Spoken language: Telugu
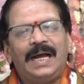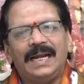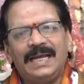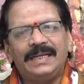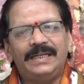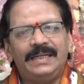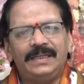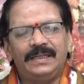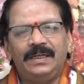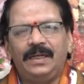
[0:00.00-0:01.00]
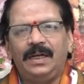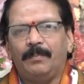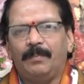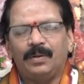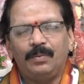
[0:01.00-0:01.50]
అలాగే
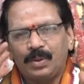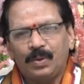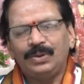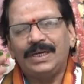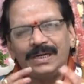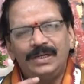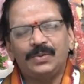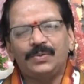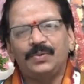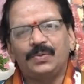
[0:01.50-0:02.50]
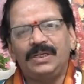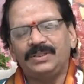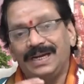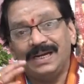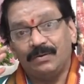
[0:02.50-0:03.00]
మనం ఇప్పుడు గోచార రీచ చూసుకుంటే
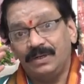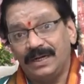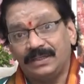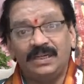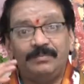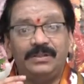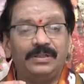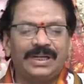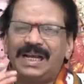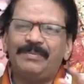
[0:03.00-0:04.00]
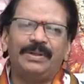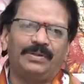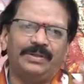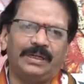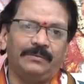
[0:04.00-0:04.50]
చాలా కొన్ని లక్షల మంది చాలామంది
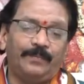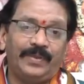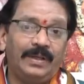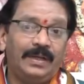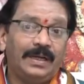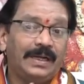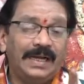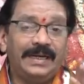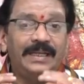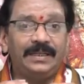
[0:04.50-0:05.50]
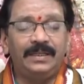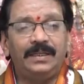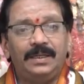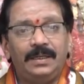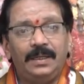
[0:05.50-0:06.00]
ఉంటారు కానీ
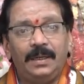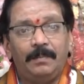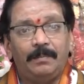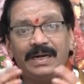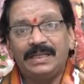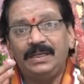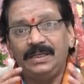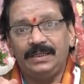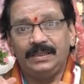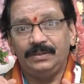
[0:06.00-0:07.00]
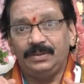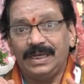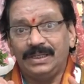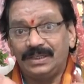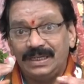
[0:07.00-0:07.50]
మనకి
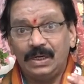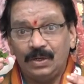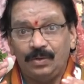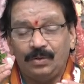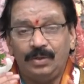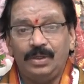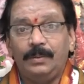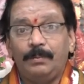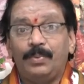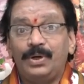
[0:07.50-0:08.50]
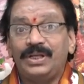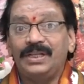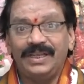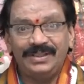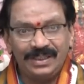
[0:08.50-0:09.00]
జాతకాల్లో పుట్టిన
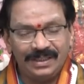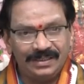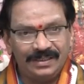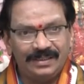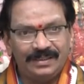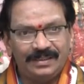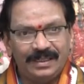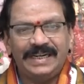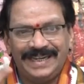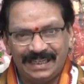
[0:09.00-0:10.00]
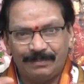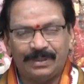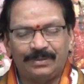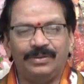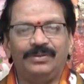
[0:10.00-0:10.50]
తేదీ అంటే డేట్ ఆఫ్
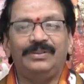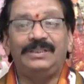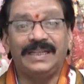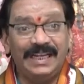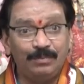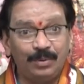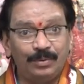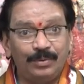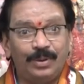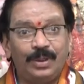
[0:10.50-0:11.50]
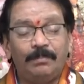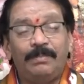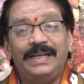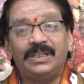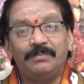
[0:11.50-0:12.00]
బర్త్ టైము
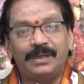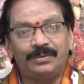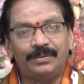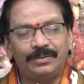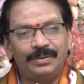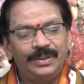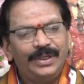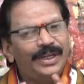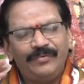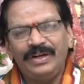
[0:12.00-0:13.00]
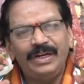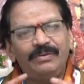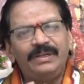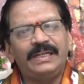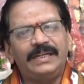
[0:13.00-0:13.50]
ప్లేస్ ఆఫ్ బర్త్ ఇవన్నీ
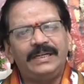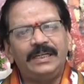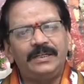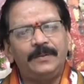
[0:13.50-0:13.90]
ఉంటాయండి